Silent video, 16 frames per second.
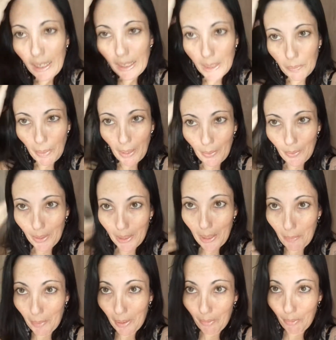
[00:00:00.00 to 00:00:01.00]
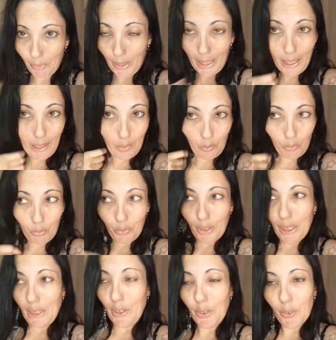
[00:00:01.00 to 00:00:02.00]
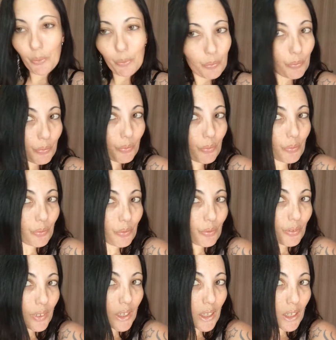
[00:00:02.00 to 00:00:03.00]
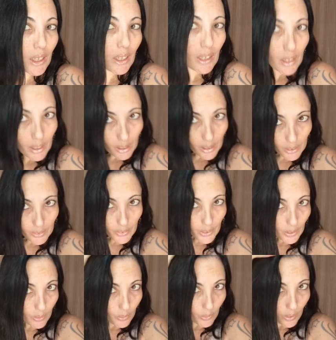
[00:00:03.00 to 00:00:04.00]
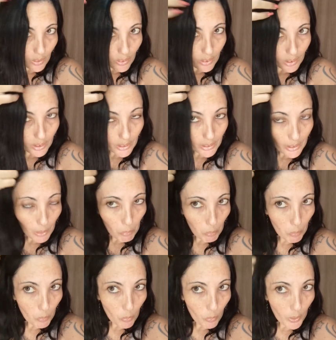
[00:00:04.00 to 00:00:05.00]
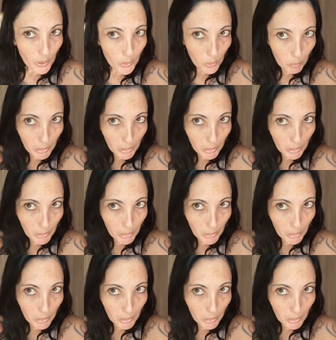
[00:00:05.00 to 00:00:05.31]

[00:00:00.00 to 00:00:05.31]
Espero que dê pra ver aí no vídeo. Então, ele tá muito